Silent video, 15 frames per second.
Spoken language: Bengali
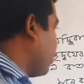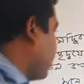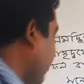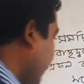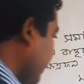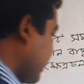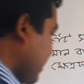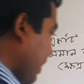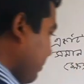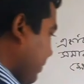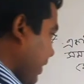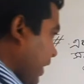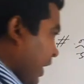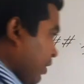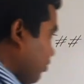তো সেক্ষেত্রে
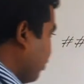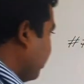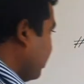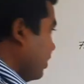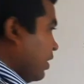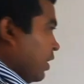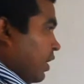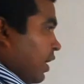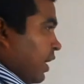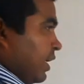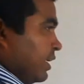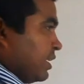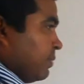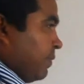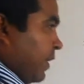আমরা এখন
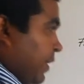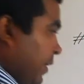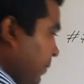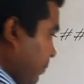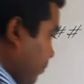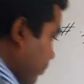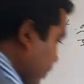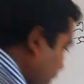লিখতে পারি